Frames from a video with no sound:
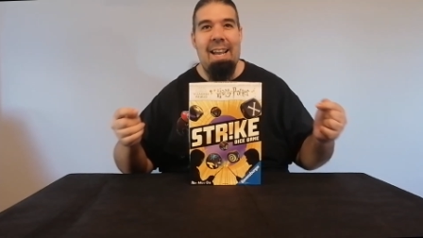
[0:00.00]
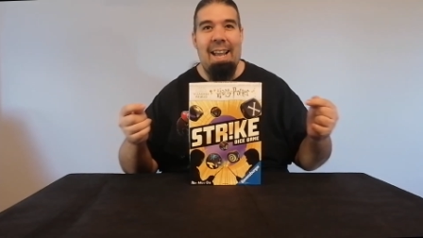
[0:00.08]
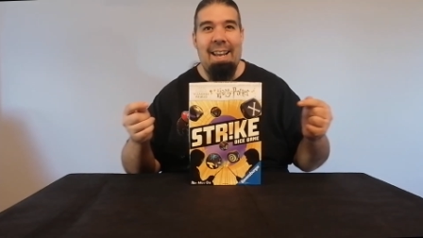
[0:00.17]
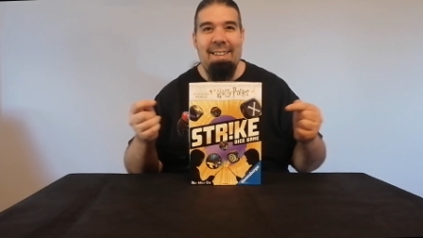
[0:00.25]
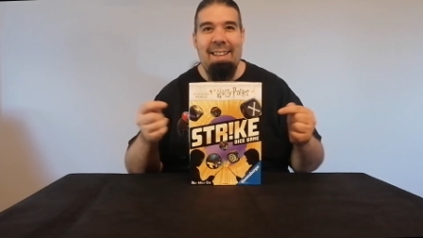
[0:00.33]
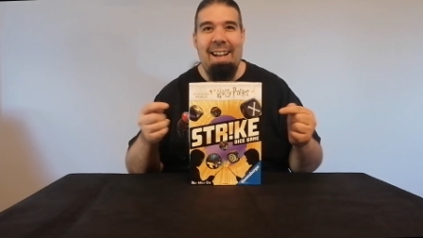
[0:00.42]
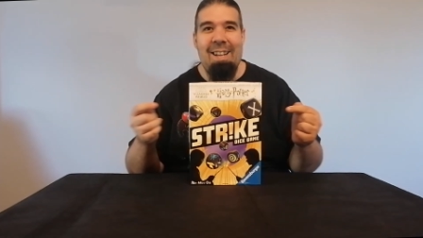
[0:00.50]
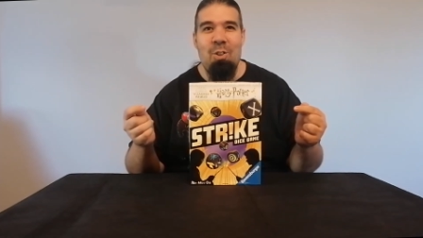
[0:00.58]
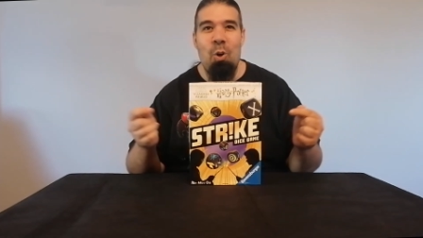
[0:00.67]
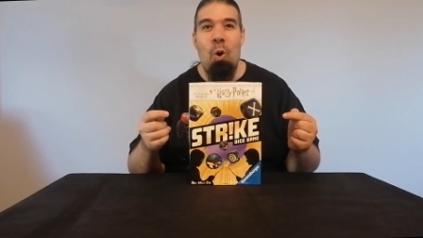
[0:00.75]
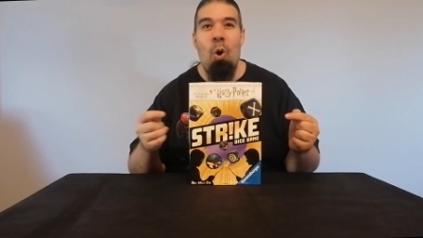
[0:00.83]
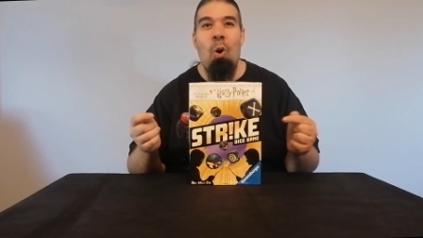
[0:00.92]
En este
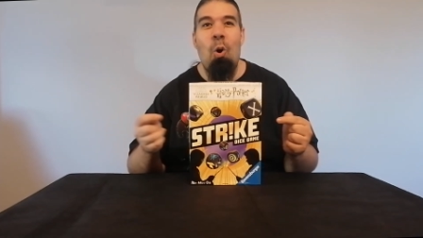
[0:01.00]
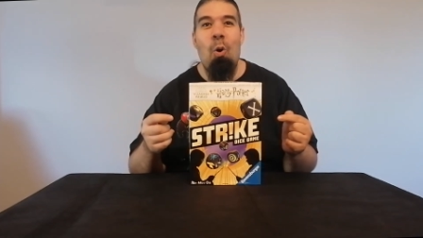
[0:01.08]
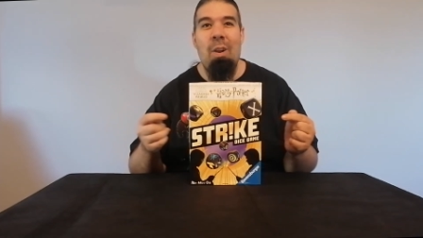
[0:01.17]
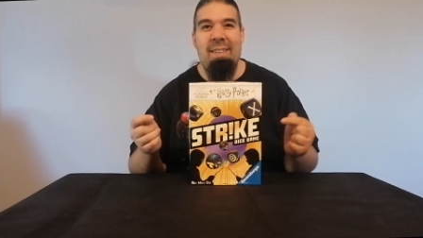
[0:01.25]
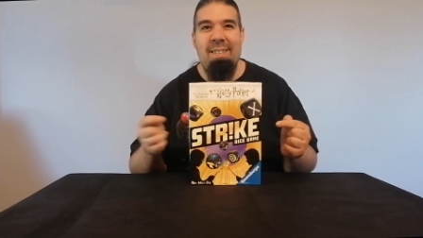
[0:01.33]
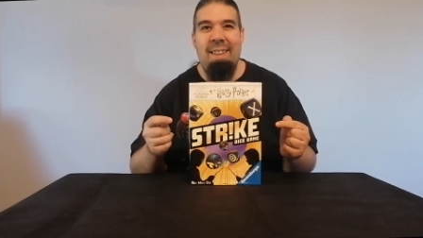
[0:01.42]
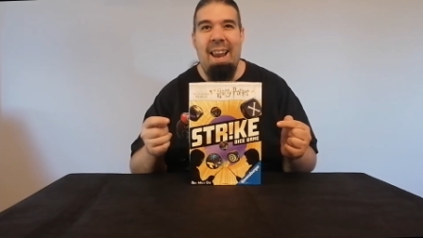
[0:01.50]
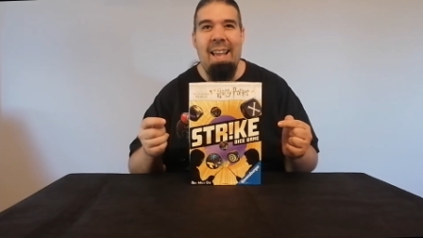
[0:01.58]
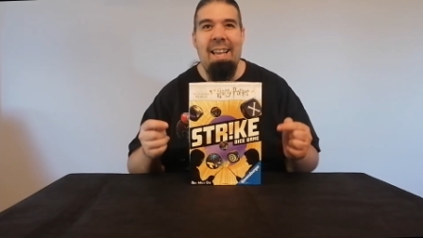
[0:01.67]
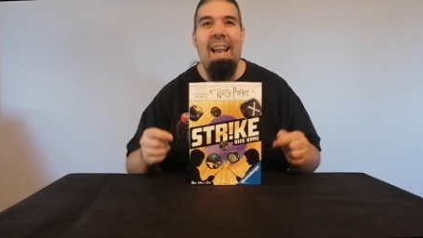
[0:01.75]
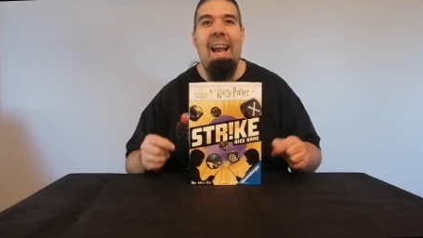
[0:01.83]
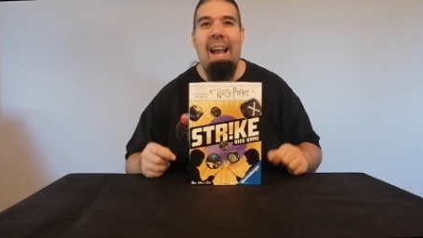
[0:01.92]
caso, con
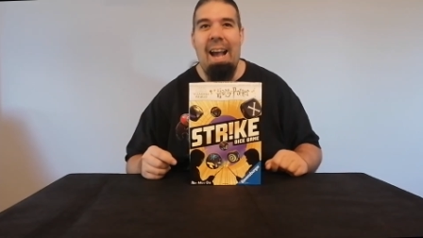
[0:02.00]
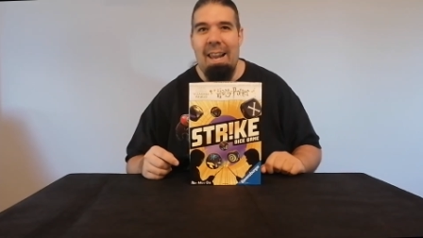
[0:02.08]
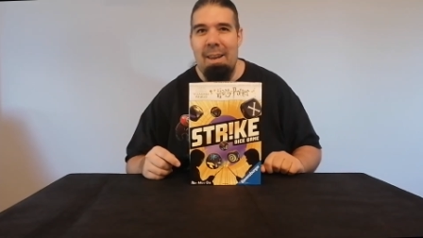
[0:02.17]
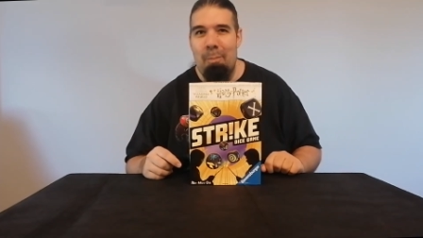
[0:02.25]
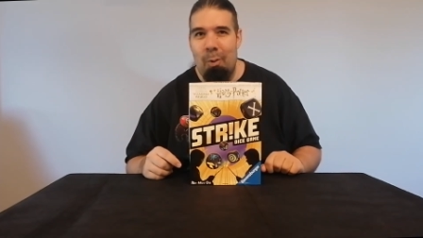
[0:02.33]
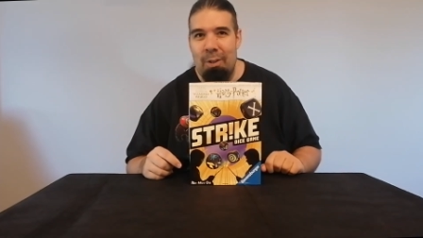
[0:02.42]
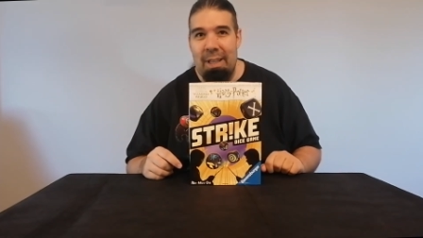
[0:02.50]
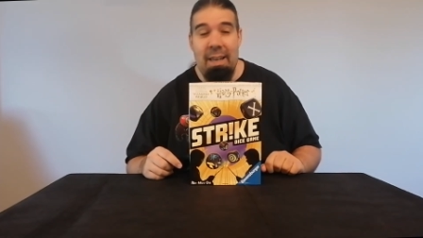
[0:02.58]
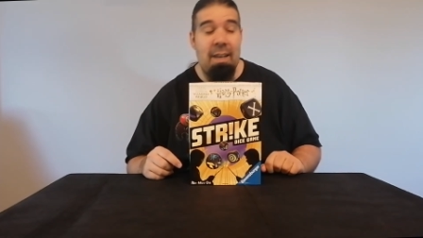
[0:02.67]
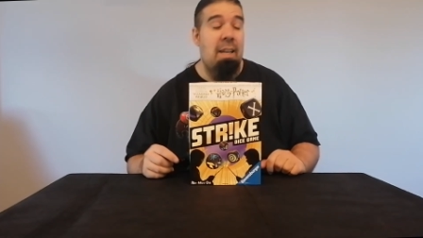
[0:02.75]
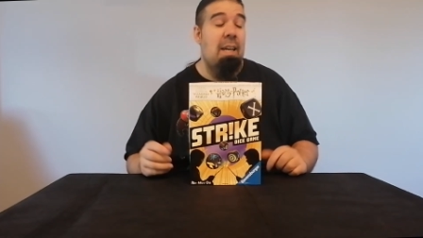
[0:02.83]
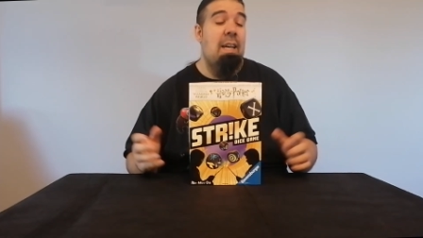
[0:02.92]
Strike Harry Potter.